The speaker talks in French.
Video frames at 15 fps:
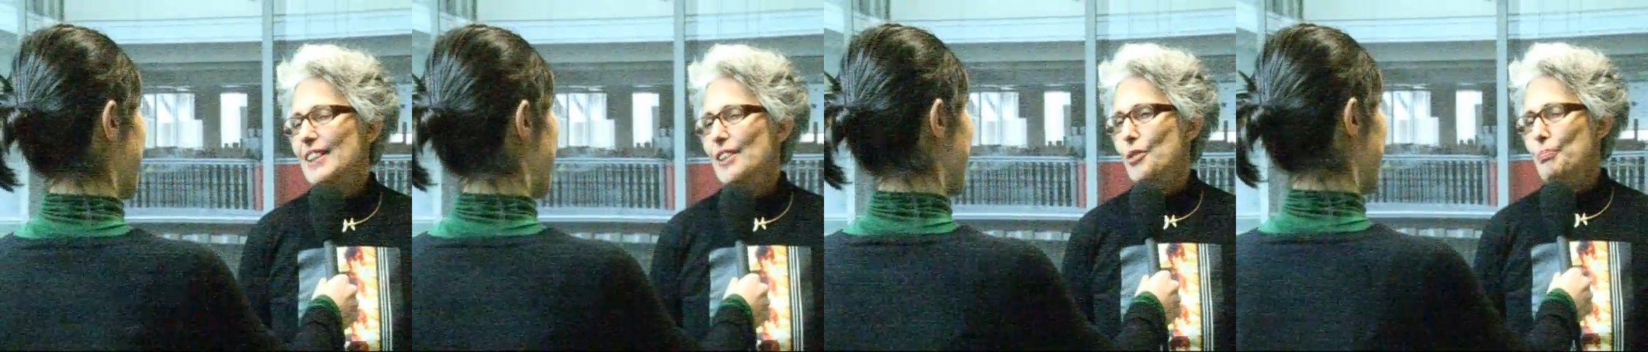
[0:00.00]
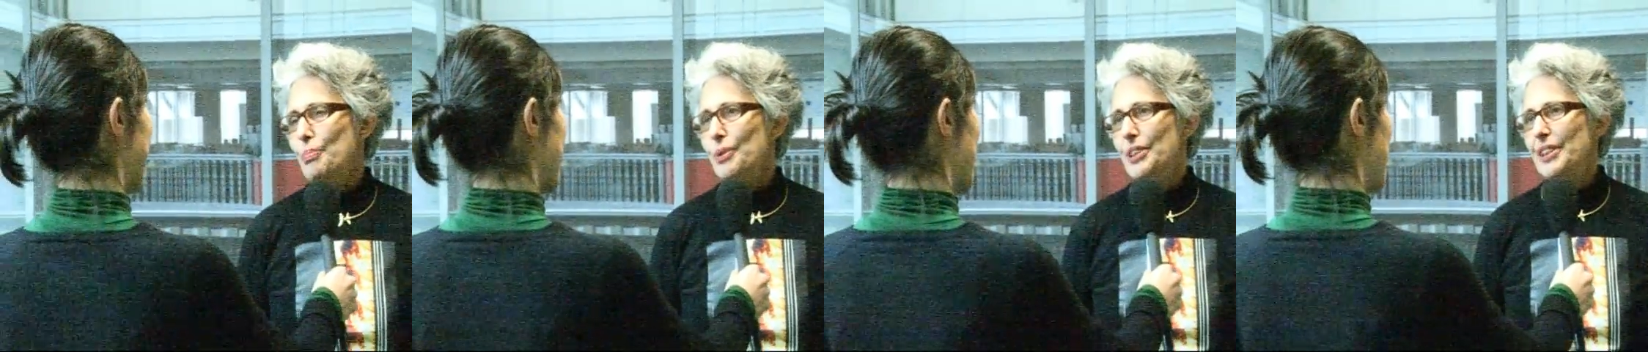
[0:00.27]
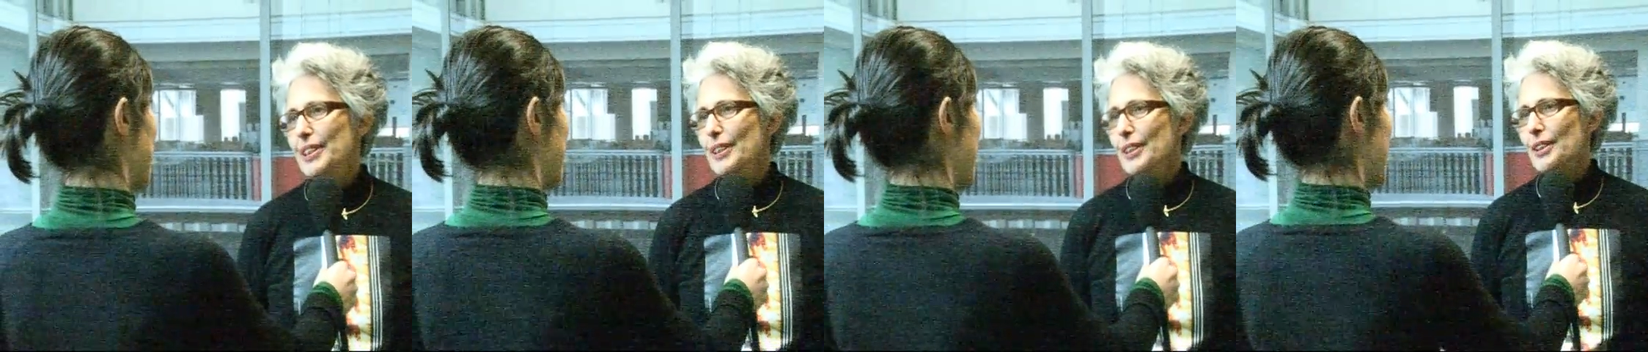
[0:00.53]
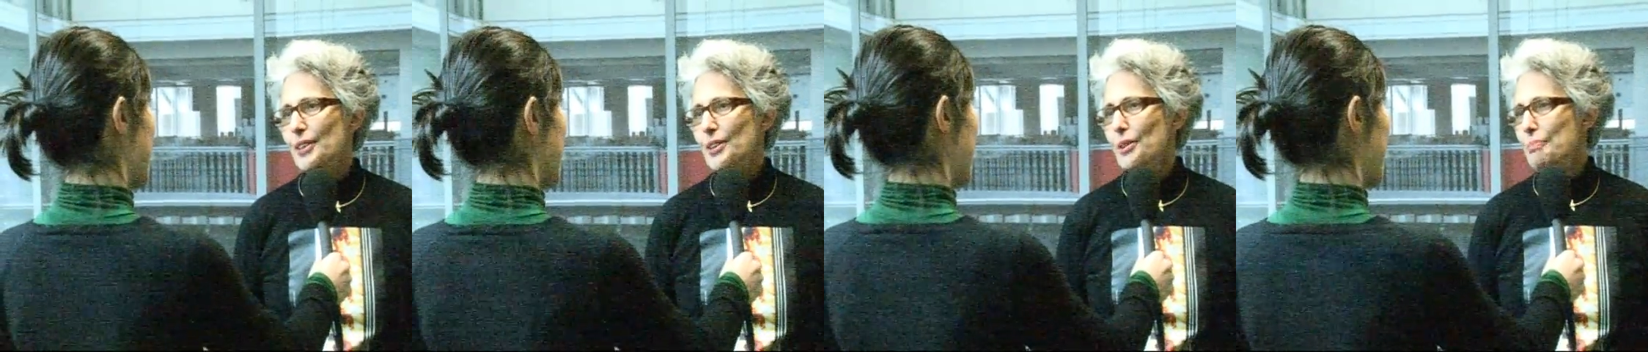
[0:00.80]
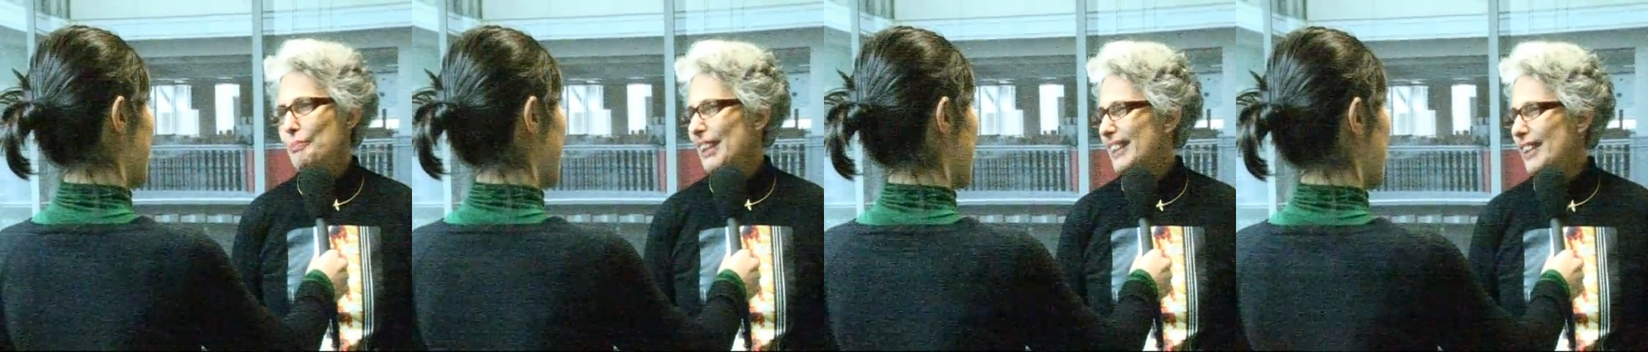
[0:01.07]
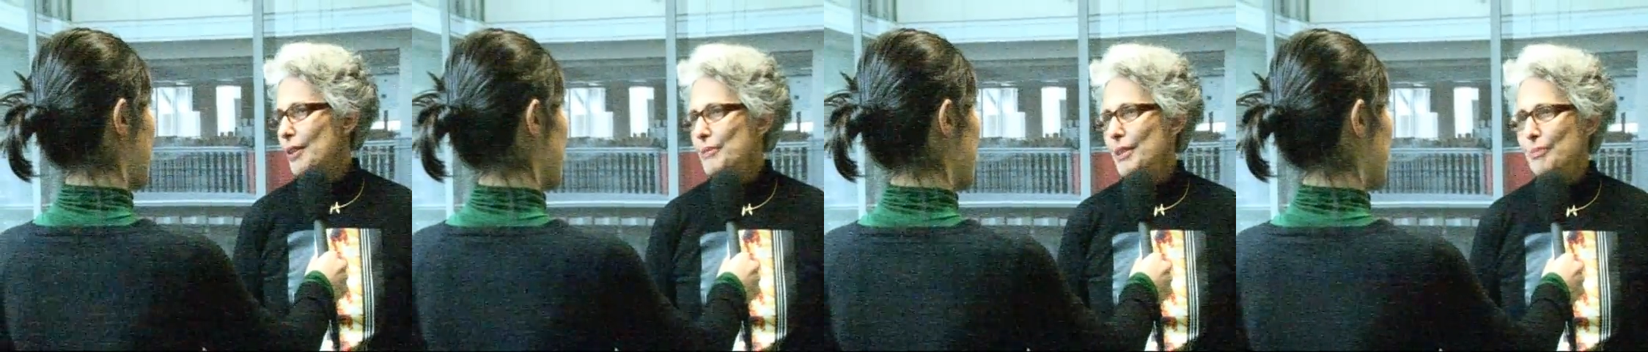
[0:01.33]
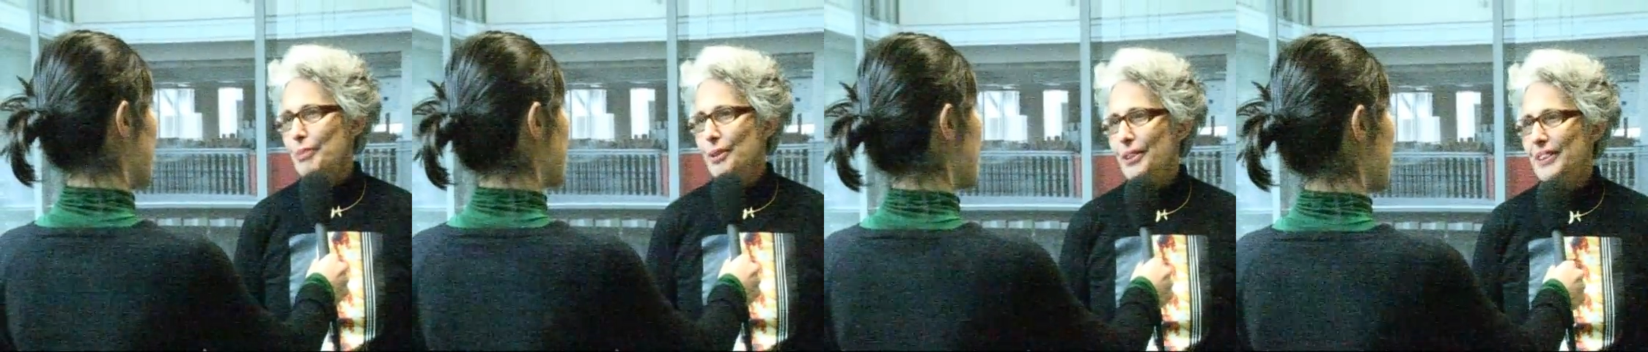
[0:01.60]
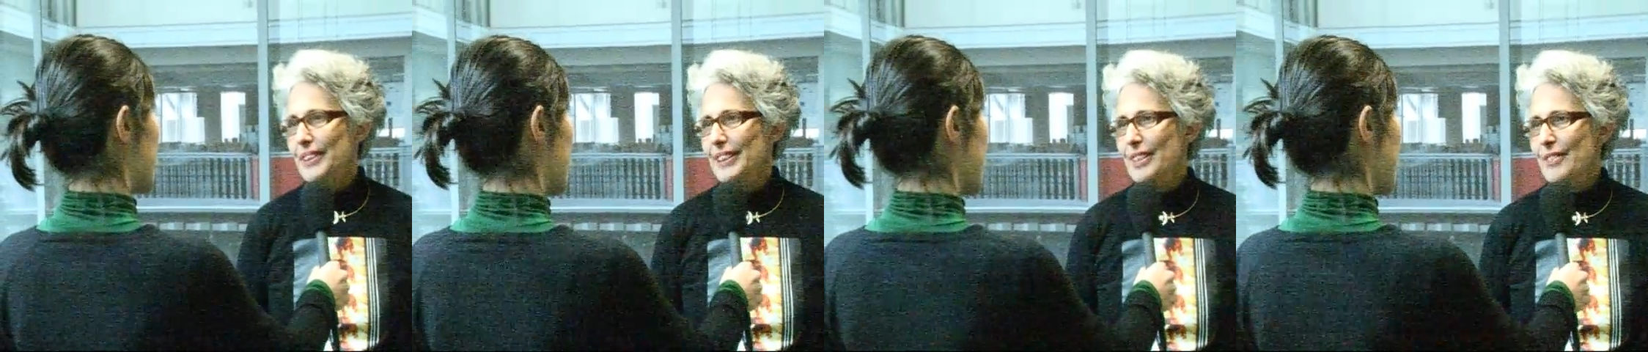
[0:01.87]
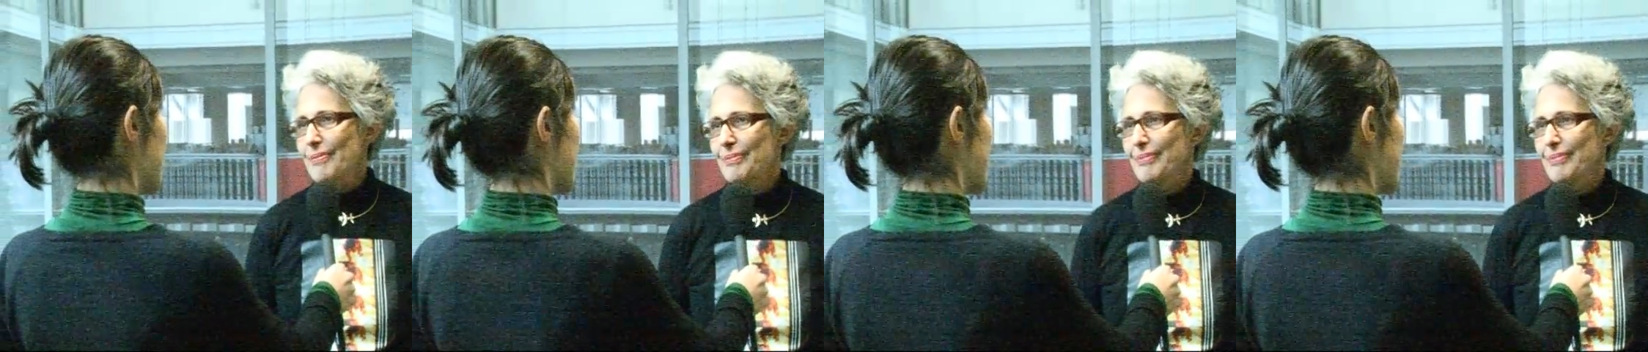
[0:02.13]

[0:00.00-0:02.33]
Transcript: on peut dire, pas très bien porté.